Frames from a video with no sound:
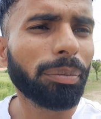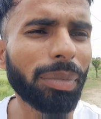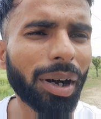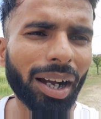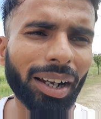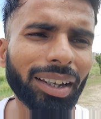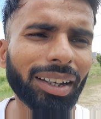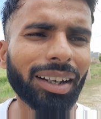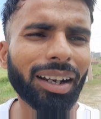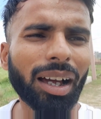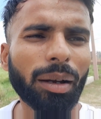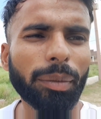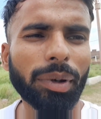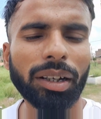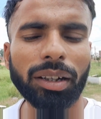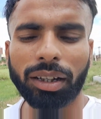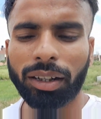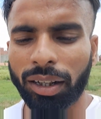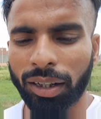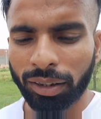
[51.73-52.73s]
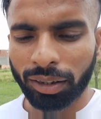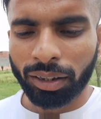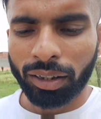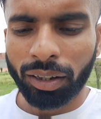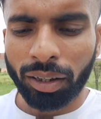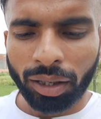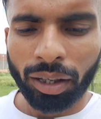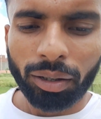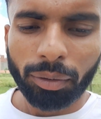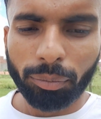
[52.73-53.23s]
बाकी नाम है इनका
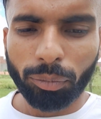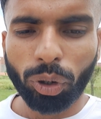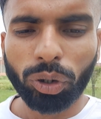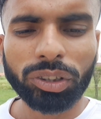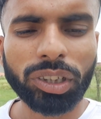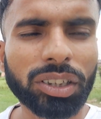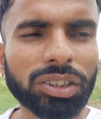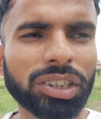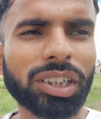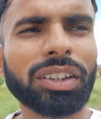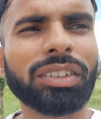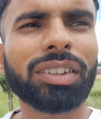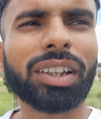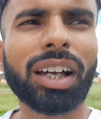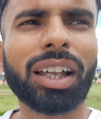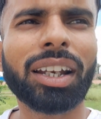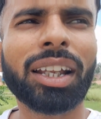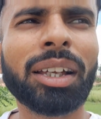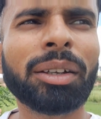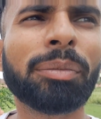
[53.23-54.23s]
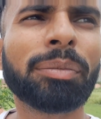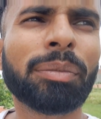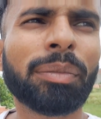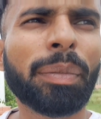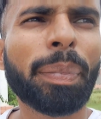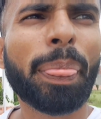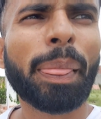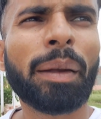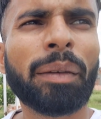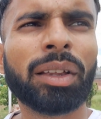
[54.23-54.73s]
बहुत अच्छे इंसान है
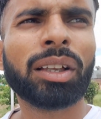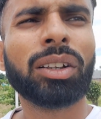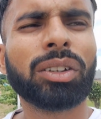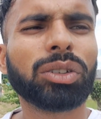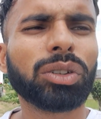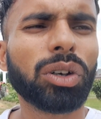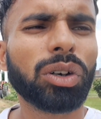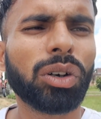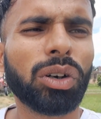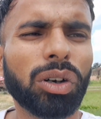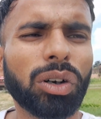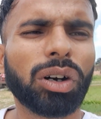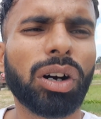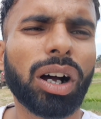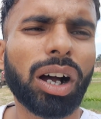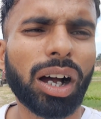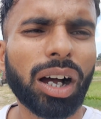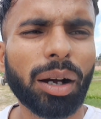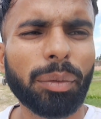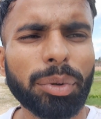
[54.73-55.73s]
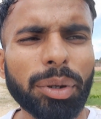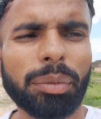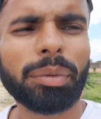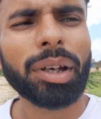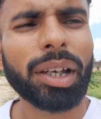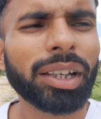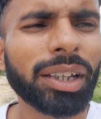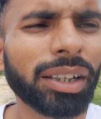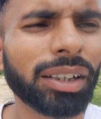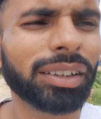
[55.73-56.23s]
सो अभी
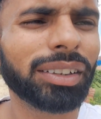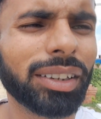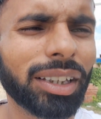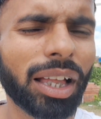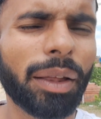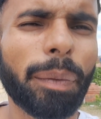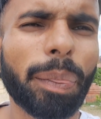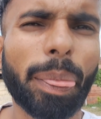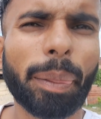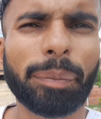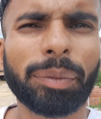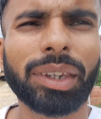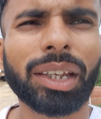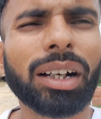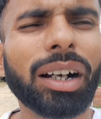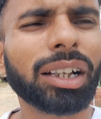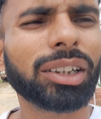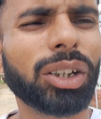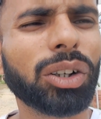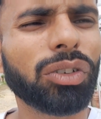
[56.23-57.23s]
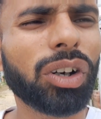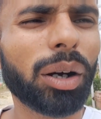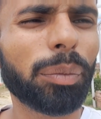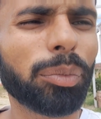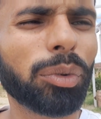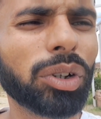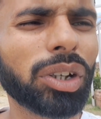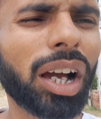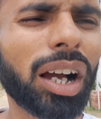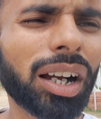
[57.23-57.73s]
मैं दिखाता हूँ
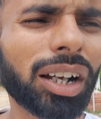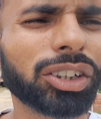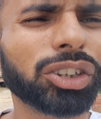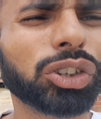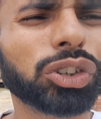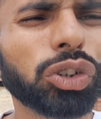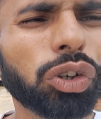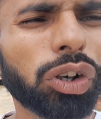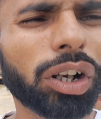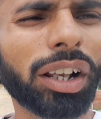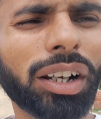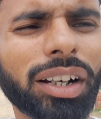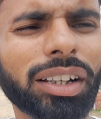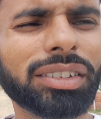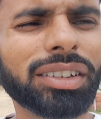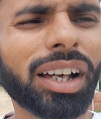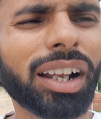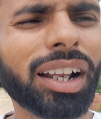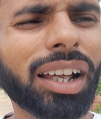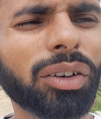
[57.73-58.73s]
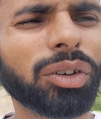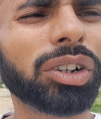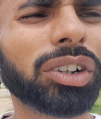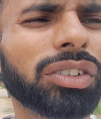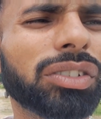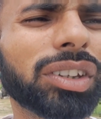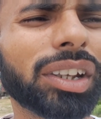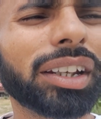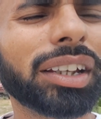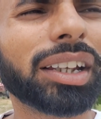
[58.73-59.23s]
आपको यहाँ का जो थोड़ा नज़ारा है वो
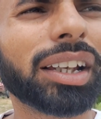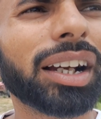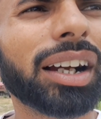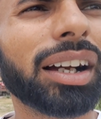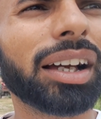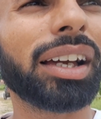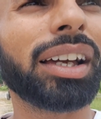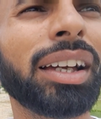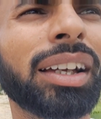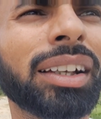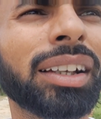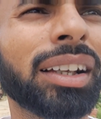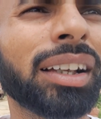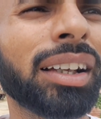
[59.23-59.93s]
किस तरीके का है